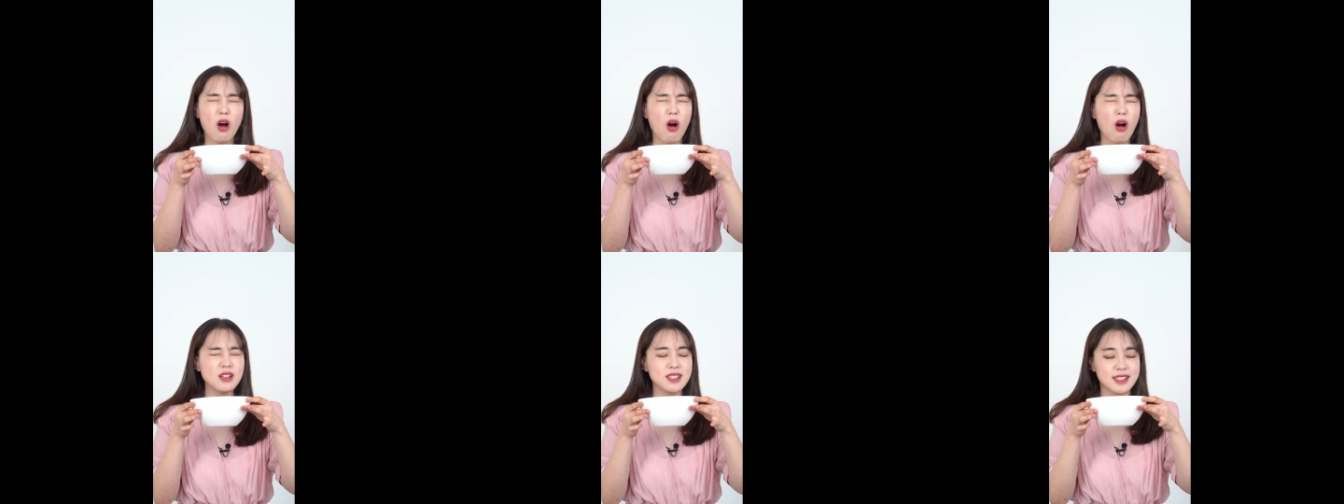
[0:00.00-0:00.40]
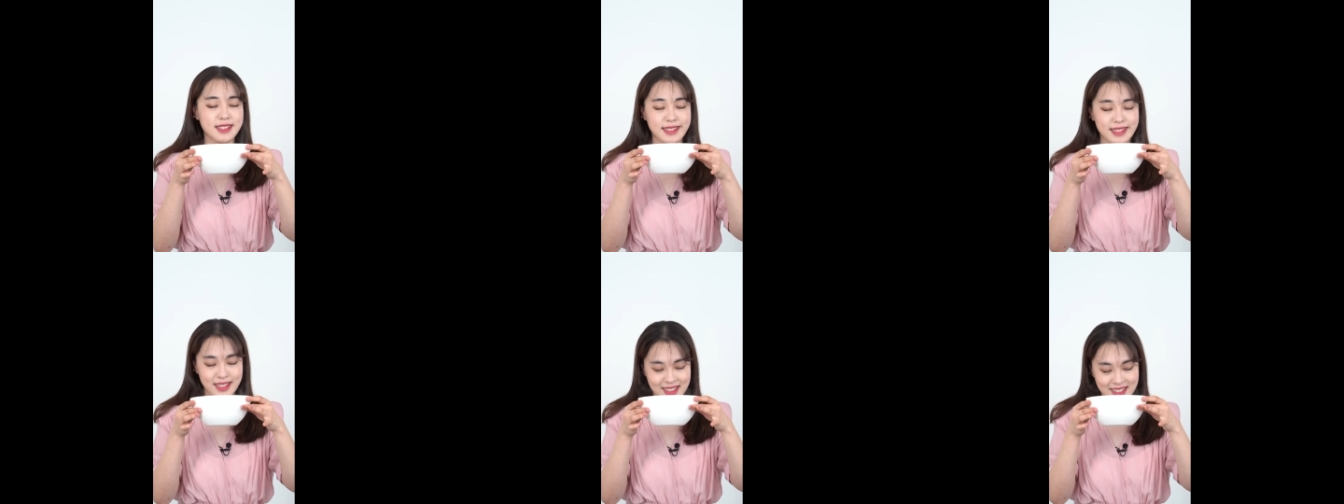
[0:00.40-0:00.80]
많다.
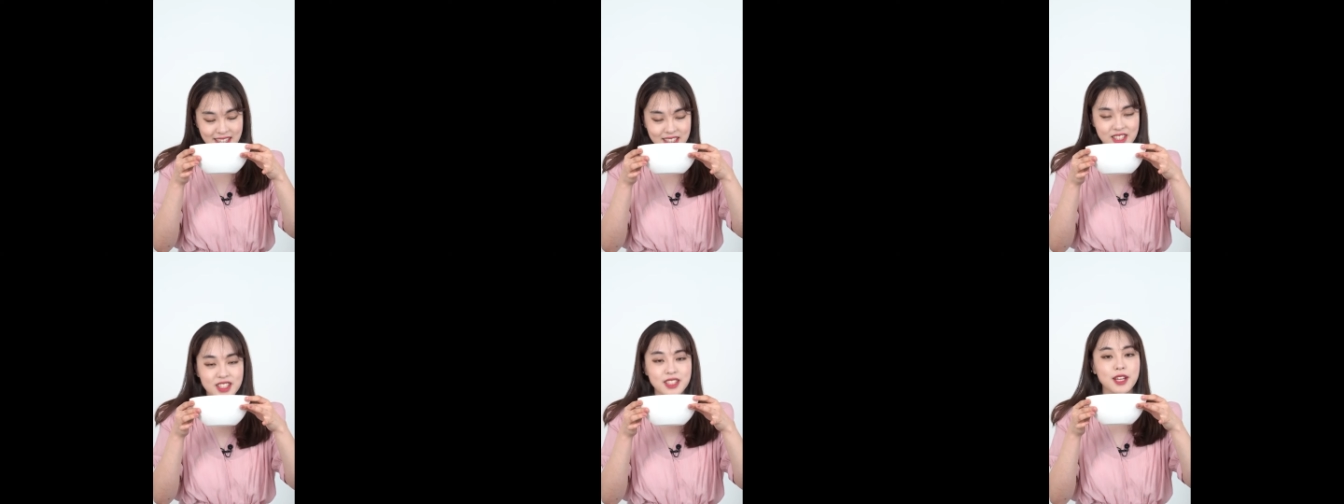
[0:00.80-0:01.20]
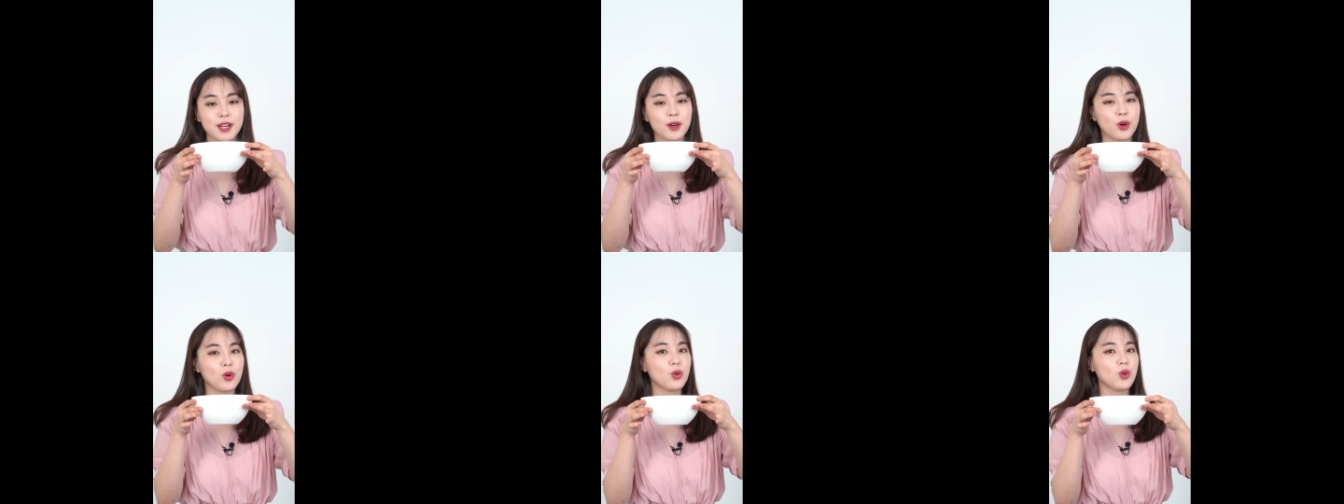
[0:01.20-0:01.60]
진짜
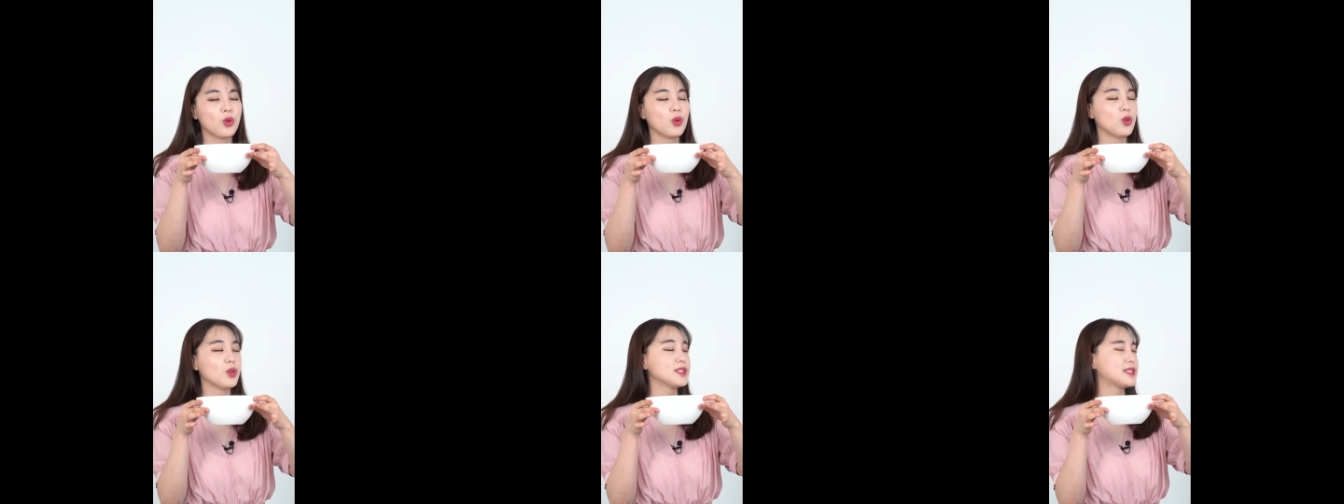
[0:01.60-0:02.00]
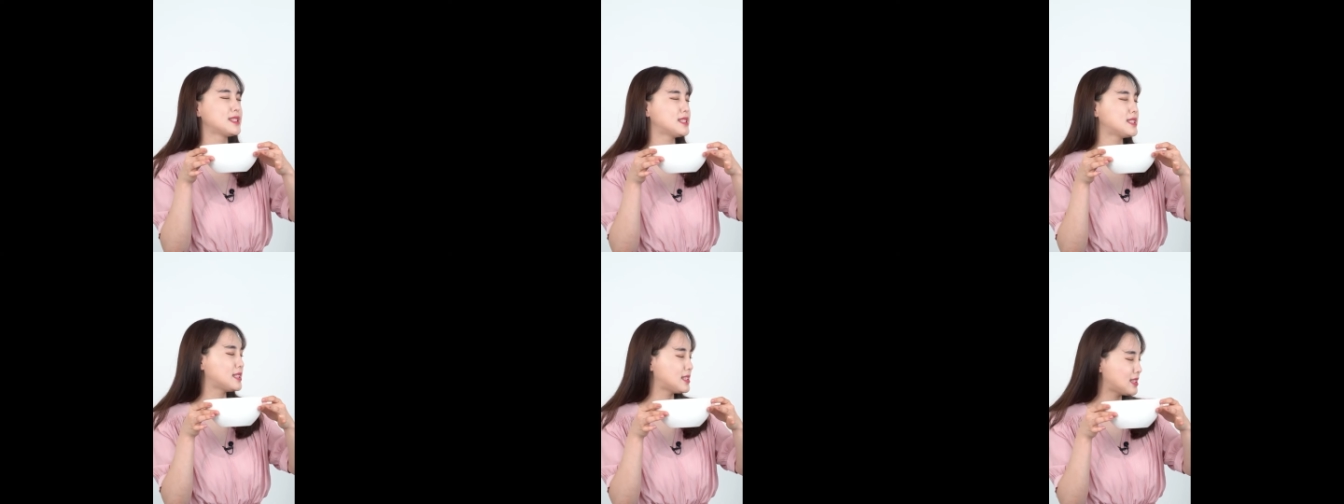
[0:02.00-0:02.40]
진해요.
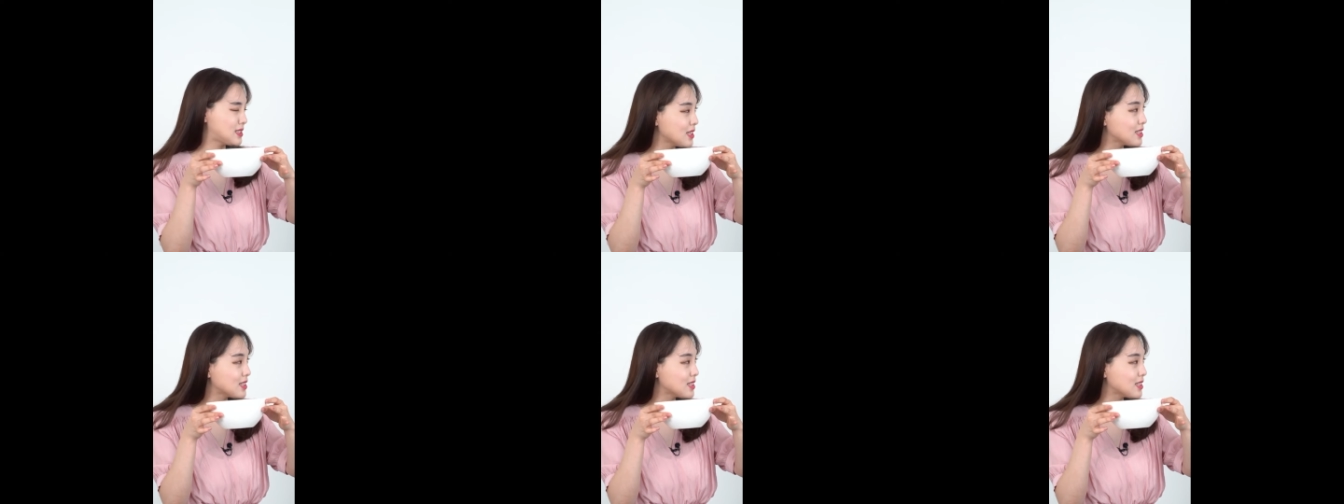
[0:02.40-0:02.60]
그러니까 이게